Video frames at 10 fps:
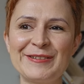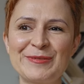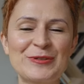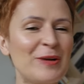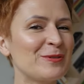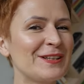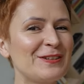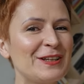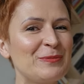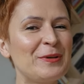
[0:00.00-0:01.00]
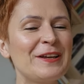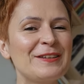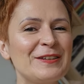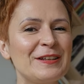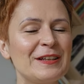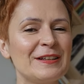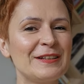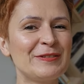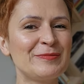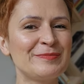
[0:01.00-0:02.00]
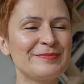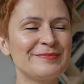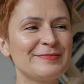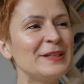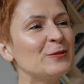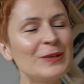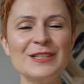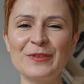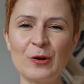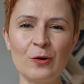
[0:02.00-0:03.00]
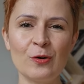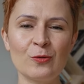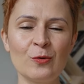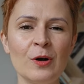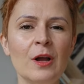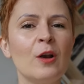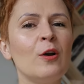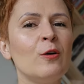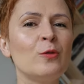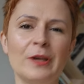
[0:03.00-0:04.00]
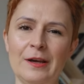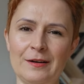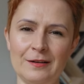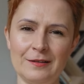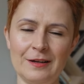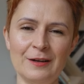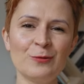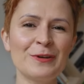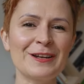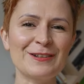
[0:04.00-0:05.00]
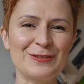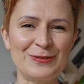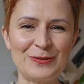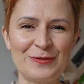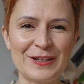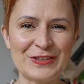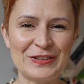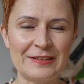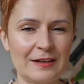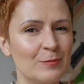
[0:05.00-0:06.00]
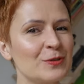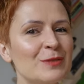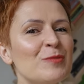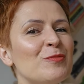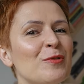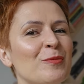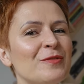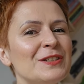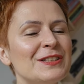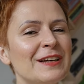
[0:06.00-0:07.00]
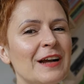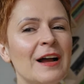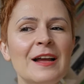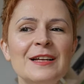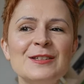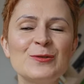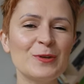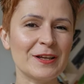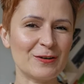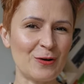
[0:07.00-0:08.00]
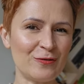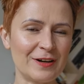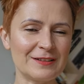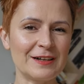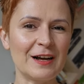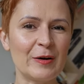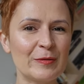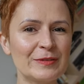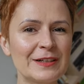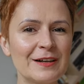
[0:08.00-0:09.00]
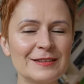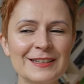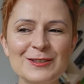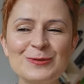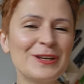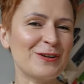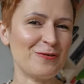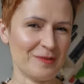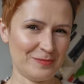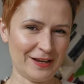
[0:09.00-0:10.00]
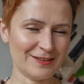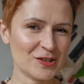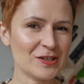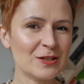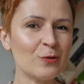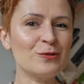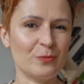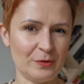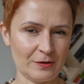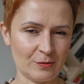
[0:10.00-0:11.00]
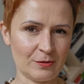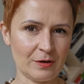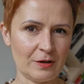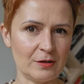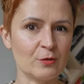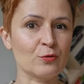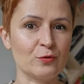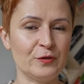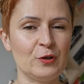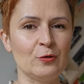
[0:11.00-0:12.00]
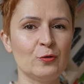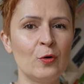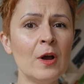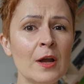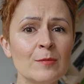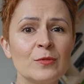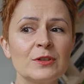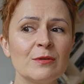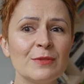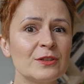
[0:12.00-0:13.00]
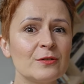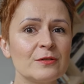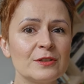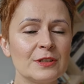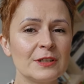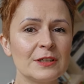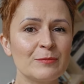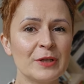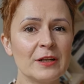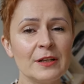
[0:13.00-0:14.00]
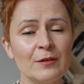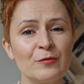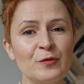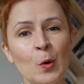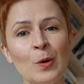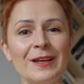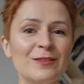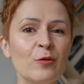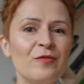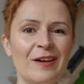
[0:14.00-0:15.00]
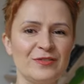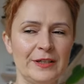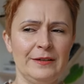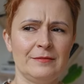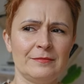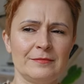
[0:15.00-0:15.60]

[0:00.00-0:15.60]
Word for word: słyszałam ostatnio taki piękny y, piękną nazwę koloru lukier. A lukier, no to właśnie taka, można by było powiedzieć, taka cukierkowa, taka, taka, taka cukierkowa biel, czyli z odrobiną e, różu w środku. Możemy mieć odcień bieli fioletowawej,